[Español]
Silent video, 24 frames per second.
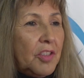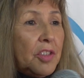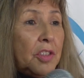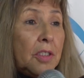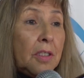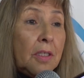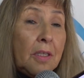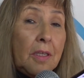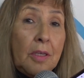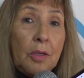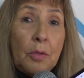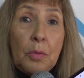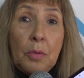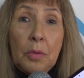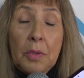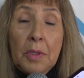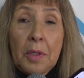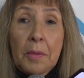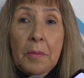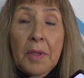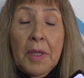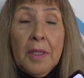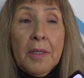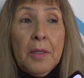Sí,
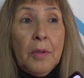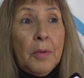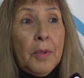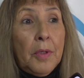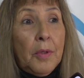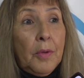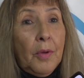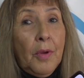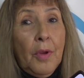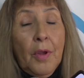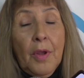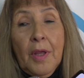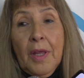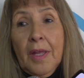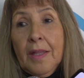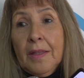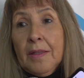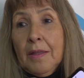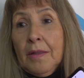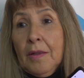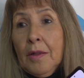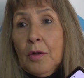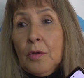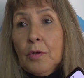justamente, bueno,
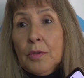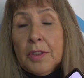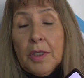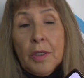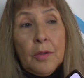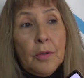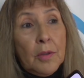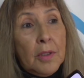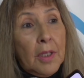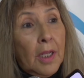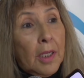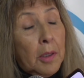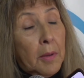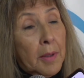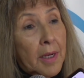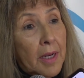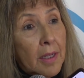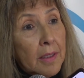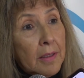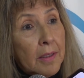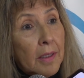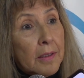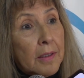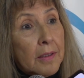desde el Consejo
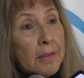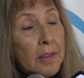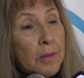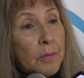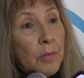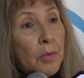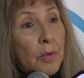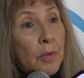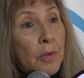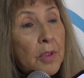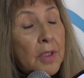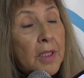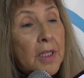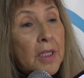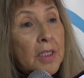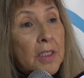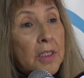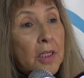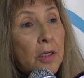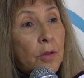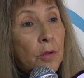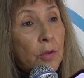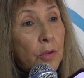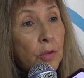Deliberante quisimos este,
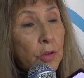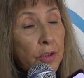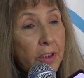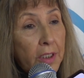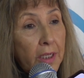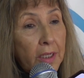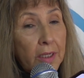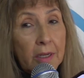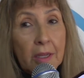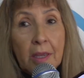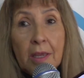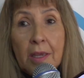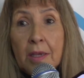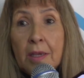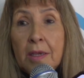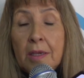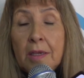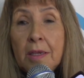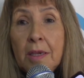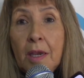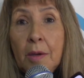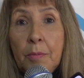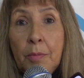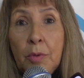reconocer
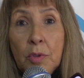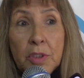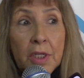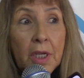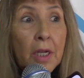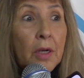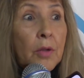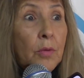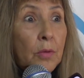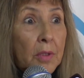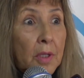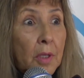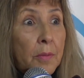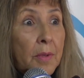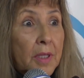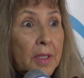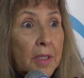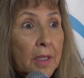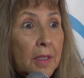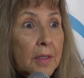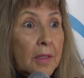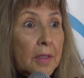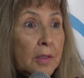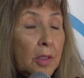y apoyar justamente
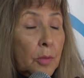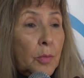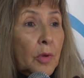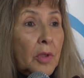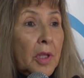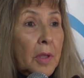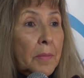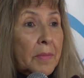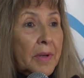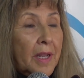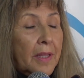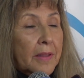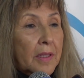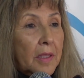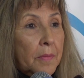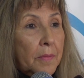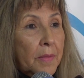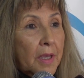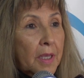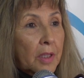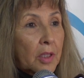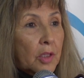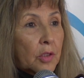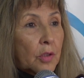este tipo de
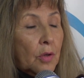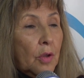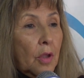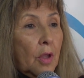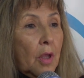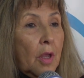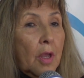emprendimientos.